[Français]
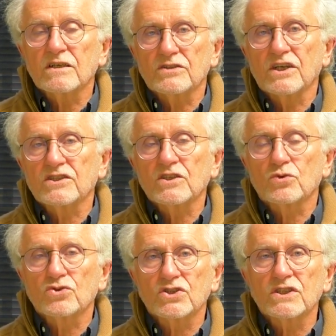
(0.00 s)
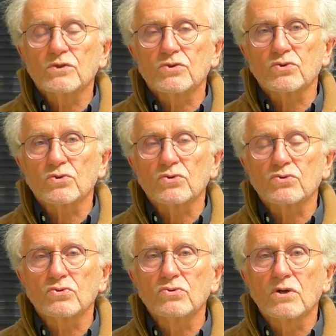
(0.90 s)
d'interroger ce
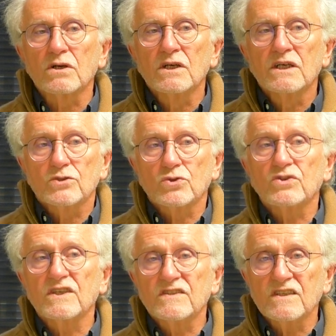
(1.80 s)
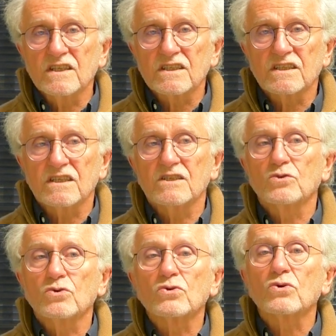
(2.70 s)
retour ce désir qui est
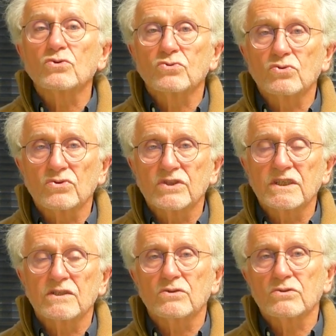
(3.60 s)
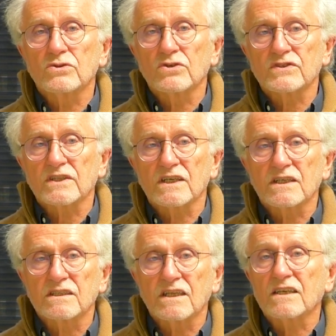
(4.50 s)
de retourner euh, dans
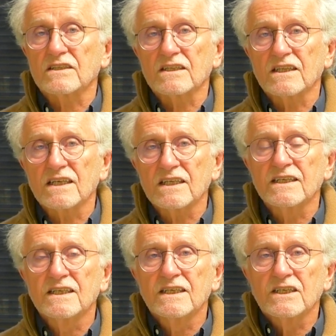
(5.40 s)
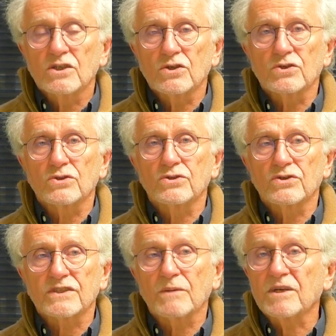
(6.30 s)
sa terre natale, euh,
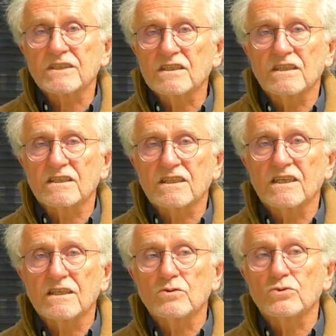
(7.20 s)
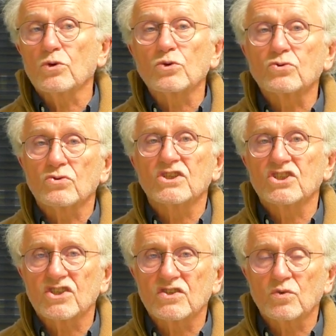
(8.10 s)
dans sa patrie natale, de retourner
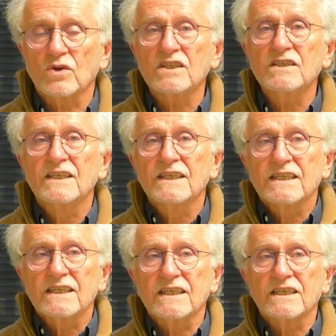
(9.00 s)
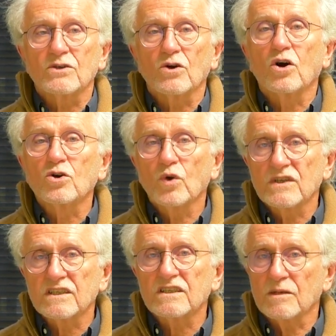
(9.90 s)
chez soi, et euh, en quoi
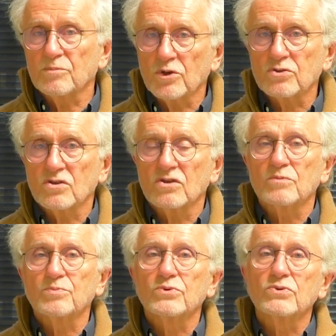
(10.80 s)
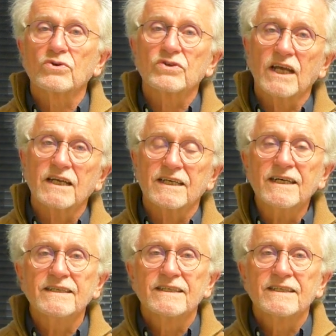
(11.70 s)
c'est important pour quelqu'un